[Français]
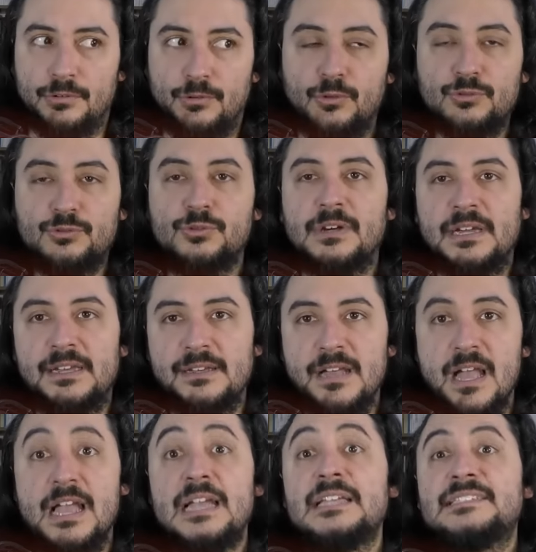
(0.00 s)
longue durée,
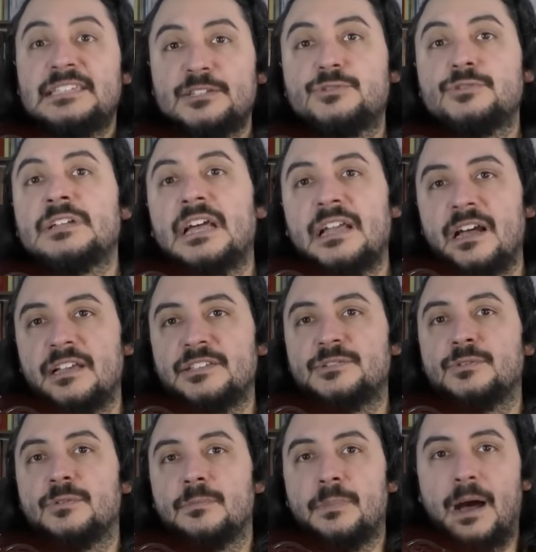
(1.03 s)
c'est une
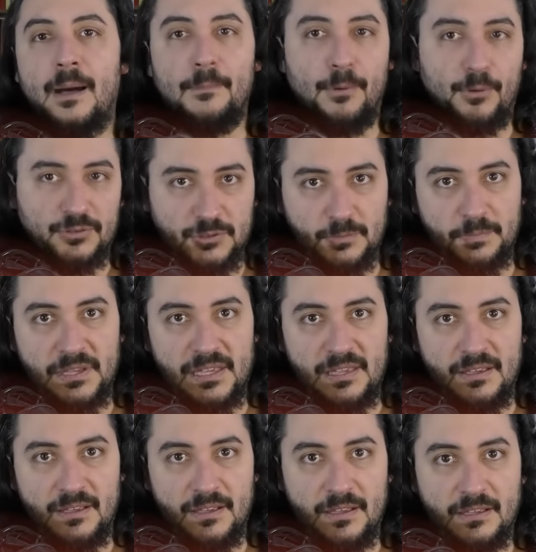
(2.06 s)
régression par rapport aux autres pays
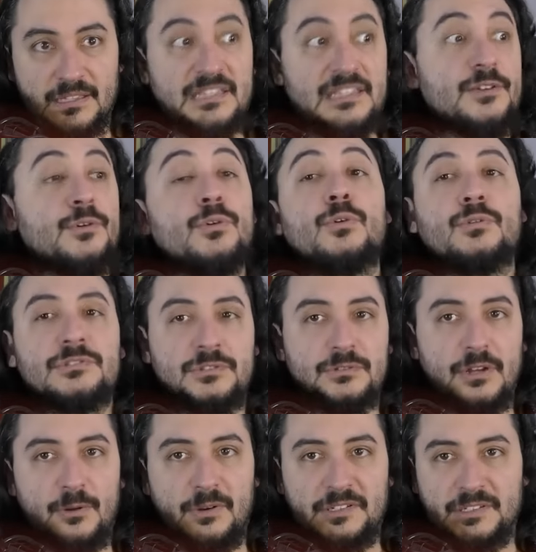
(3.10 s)
qui, eux, continuent
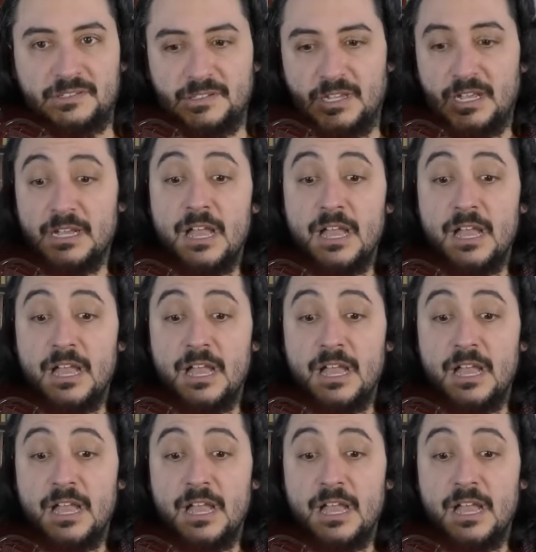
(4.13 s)
la croissance.